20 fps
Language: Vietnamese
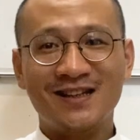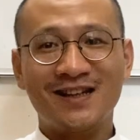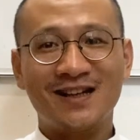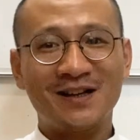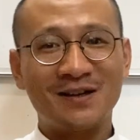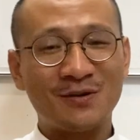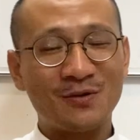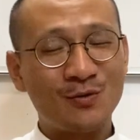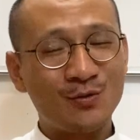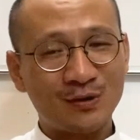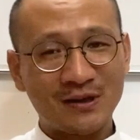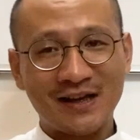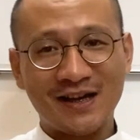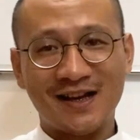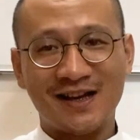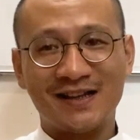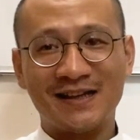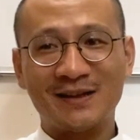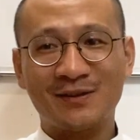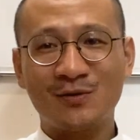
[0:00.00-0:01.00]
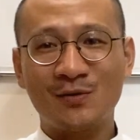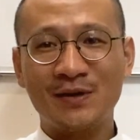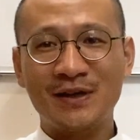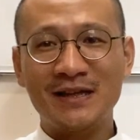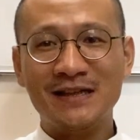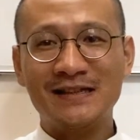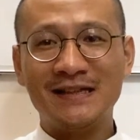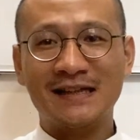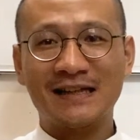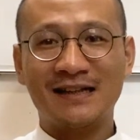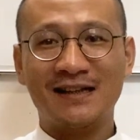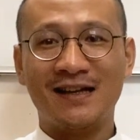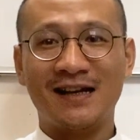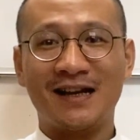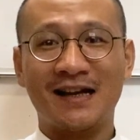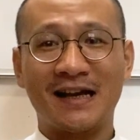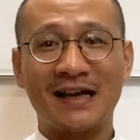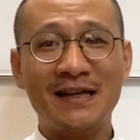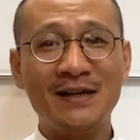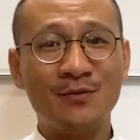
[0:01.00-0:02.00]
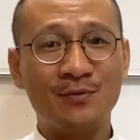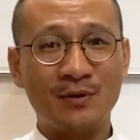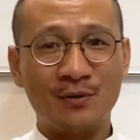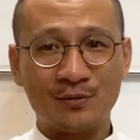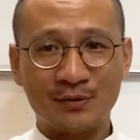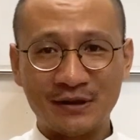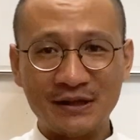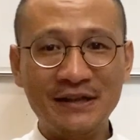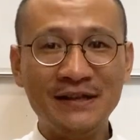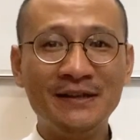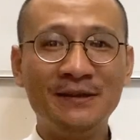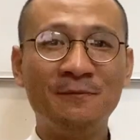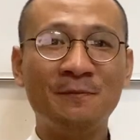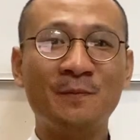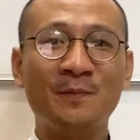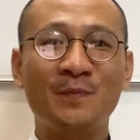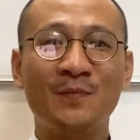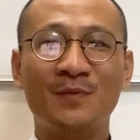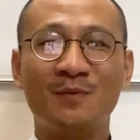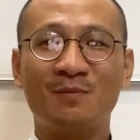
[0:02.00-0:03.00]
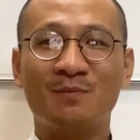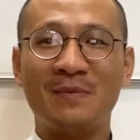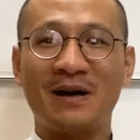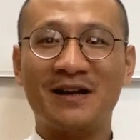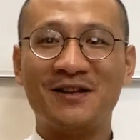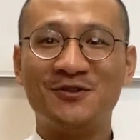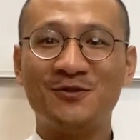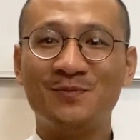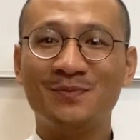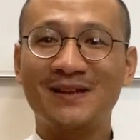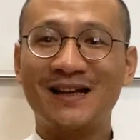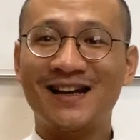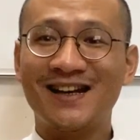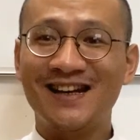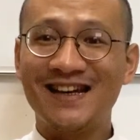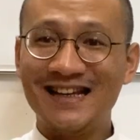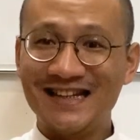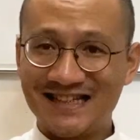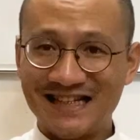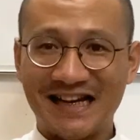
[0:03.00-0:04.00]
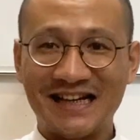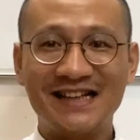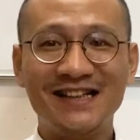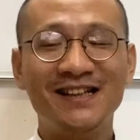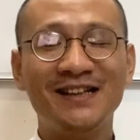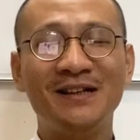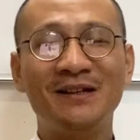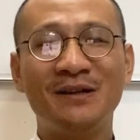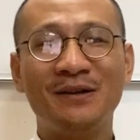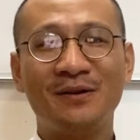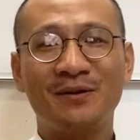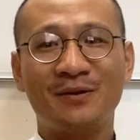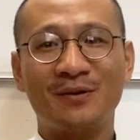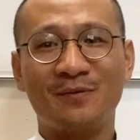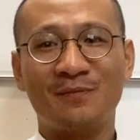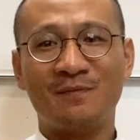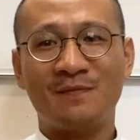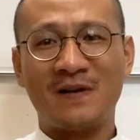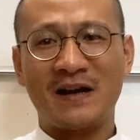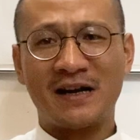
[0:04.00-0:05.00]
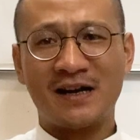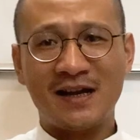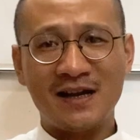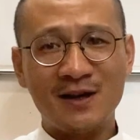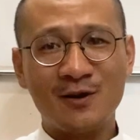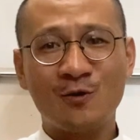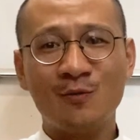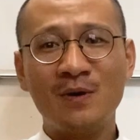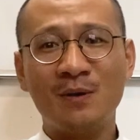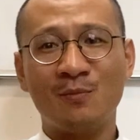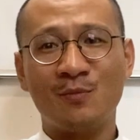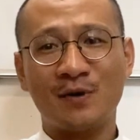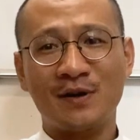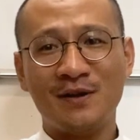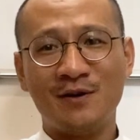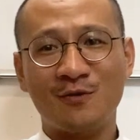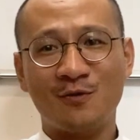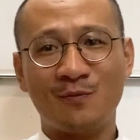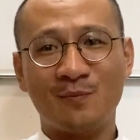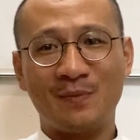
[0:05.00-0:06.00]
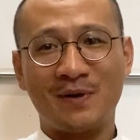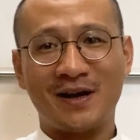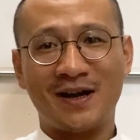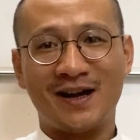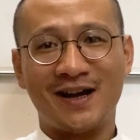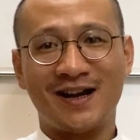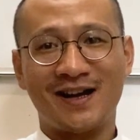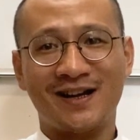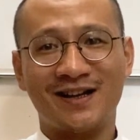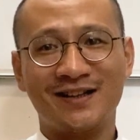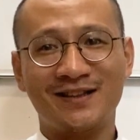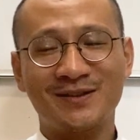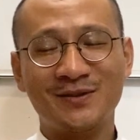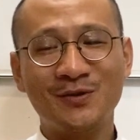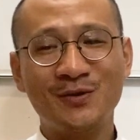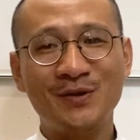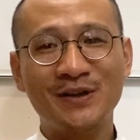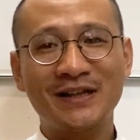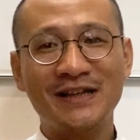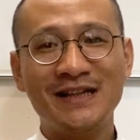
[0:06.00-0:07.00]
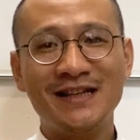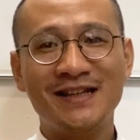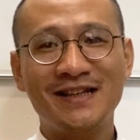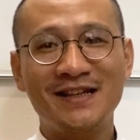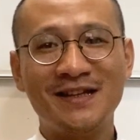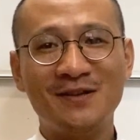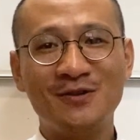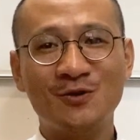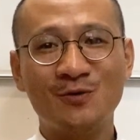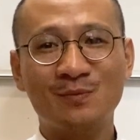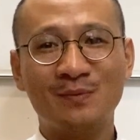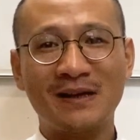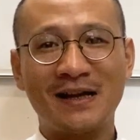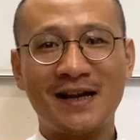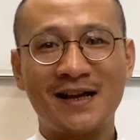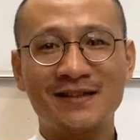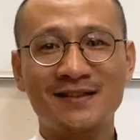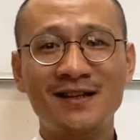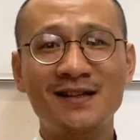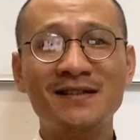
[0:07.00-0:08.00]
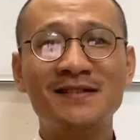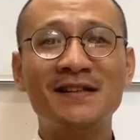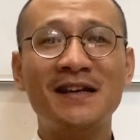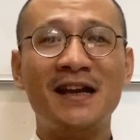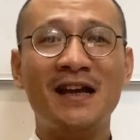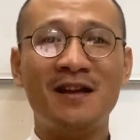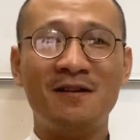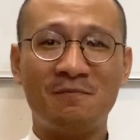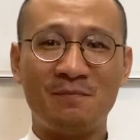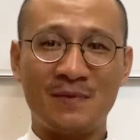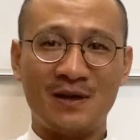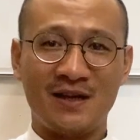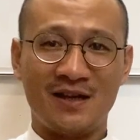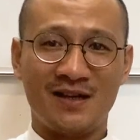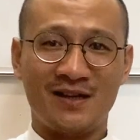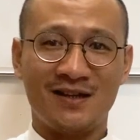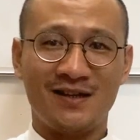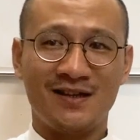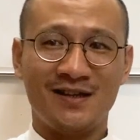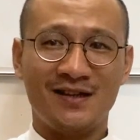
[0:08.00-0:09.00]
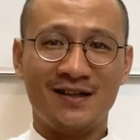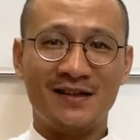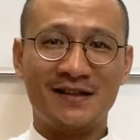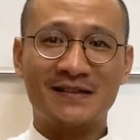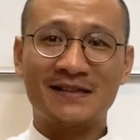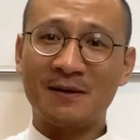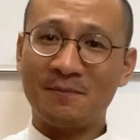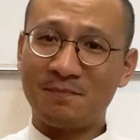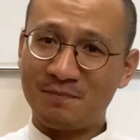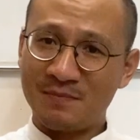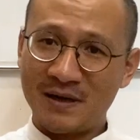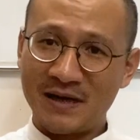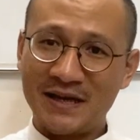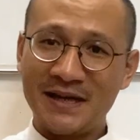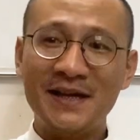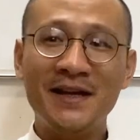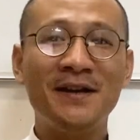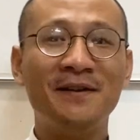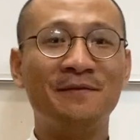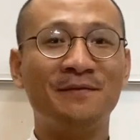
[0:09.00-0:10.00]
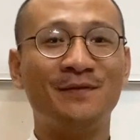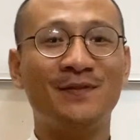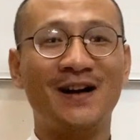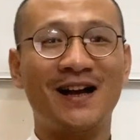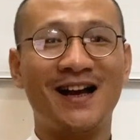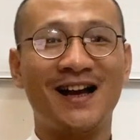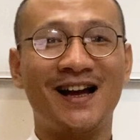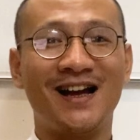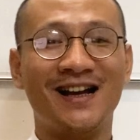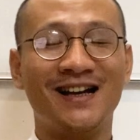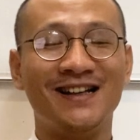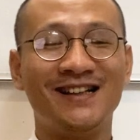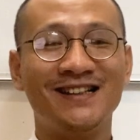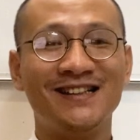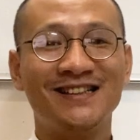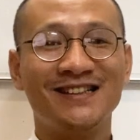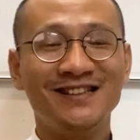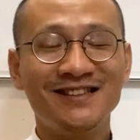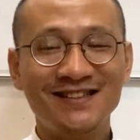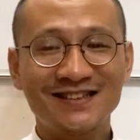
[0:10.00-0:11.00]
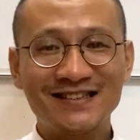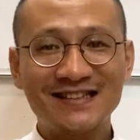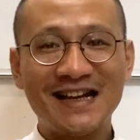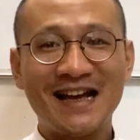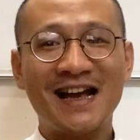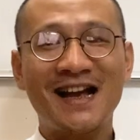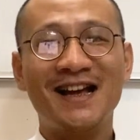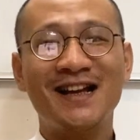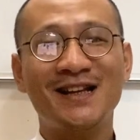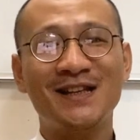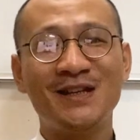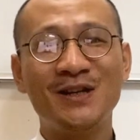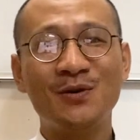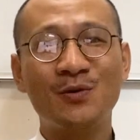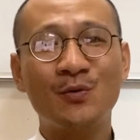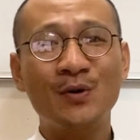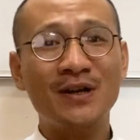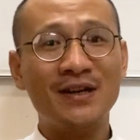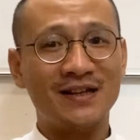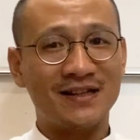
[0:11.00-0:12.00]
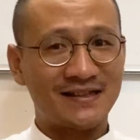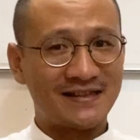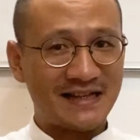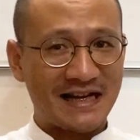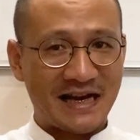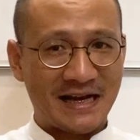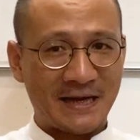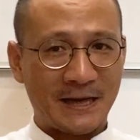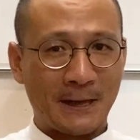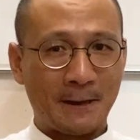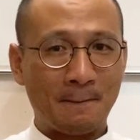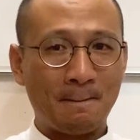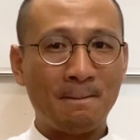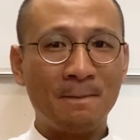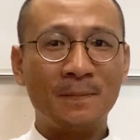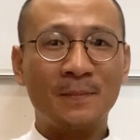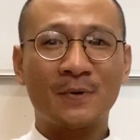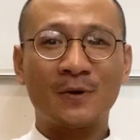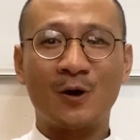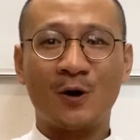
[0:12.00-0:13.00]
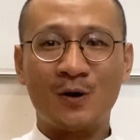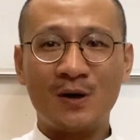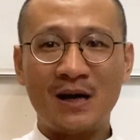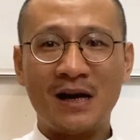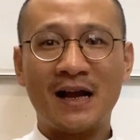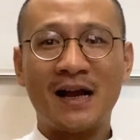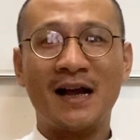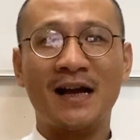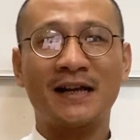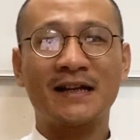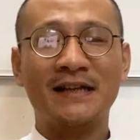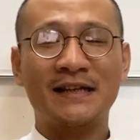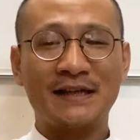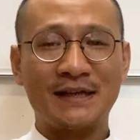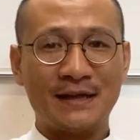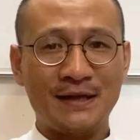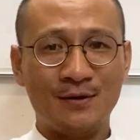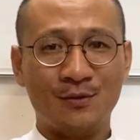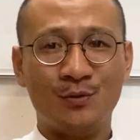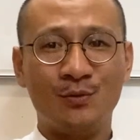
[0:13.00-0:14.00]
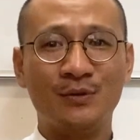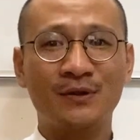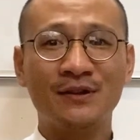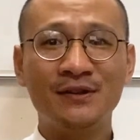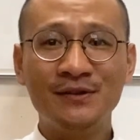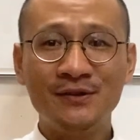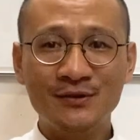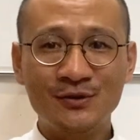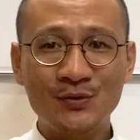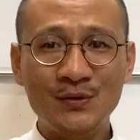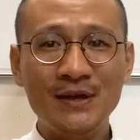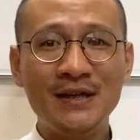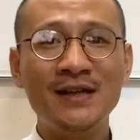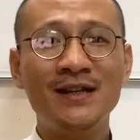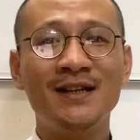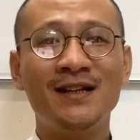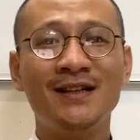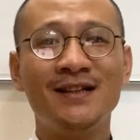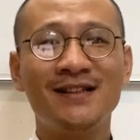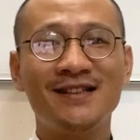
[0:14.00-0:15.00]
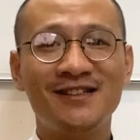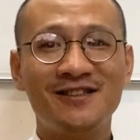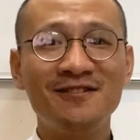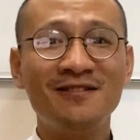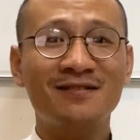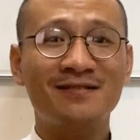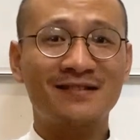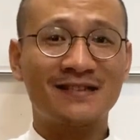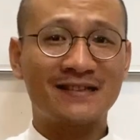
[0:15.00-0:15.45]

À, cụ thể thì tôi nghĩ rằng là cái điều đầu tiên mà chúng ta nên tránh, và đây cũng là một điều mà đôi khi khiến chúng ta rất dễ bị sập bẫy và đưa ra những quyết định sai, đó là kiểu tư duy trước